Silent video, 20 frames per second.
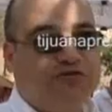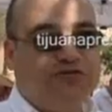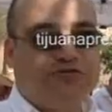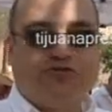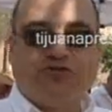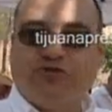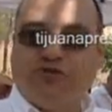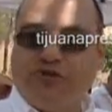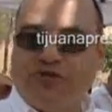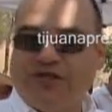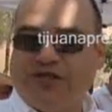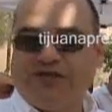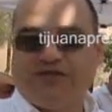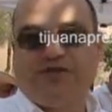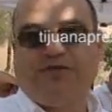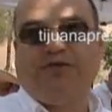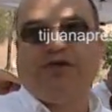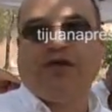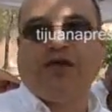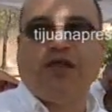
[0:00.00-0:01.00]
consultas
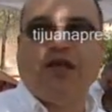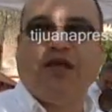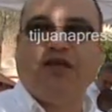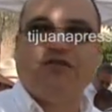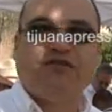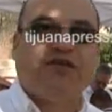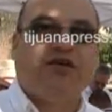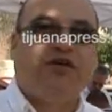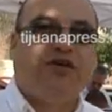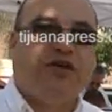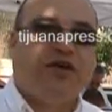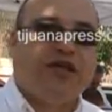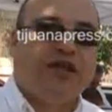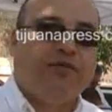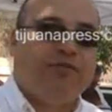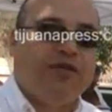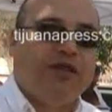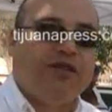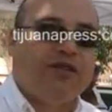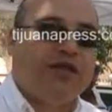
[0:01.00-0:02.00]
y vigilancia han
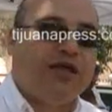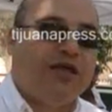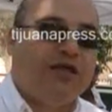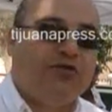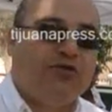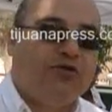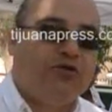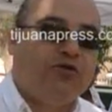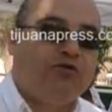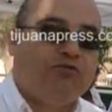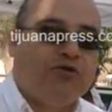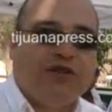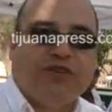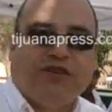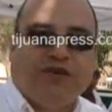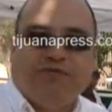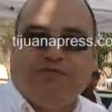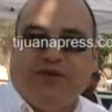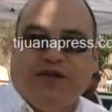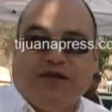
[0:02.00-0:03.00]
incrementado,
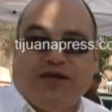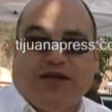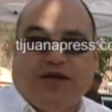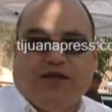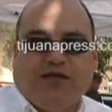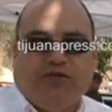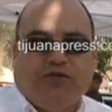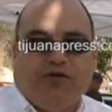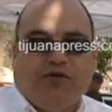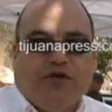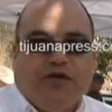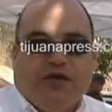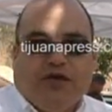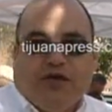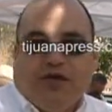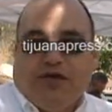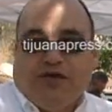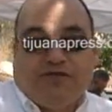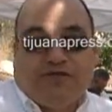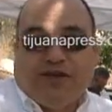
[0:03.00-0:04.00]
cuatriplicado
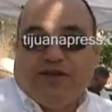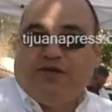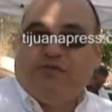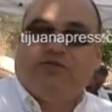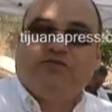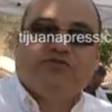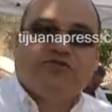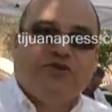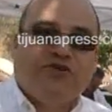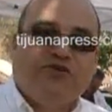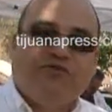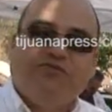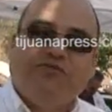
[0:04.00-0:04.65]
y seguimos con